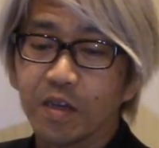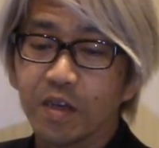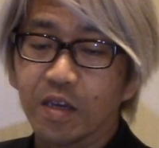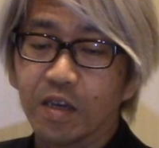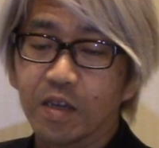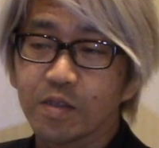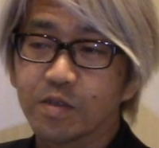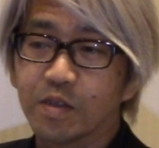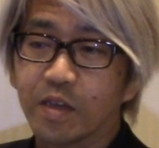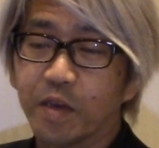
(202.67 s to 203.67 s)

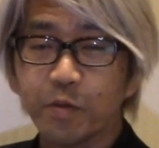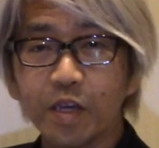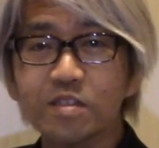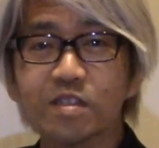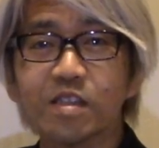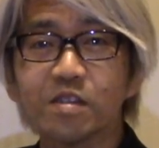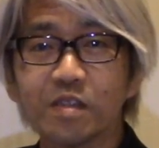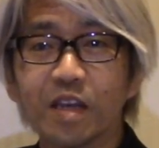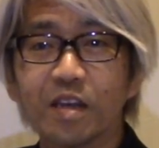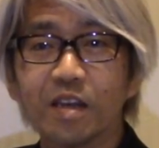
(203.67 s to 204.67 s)
えー、エフィカシーです
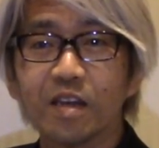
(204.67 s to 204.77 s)
よね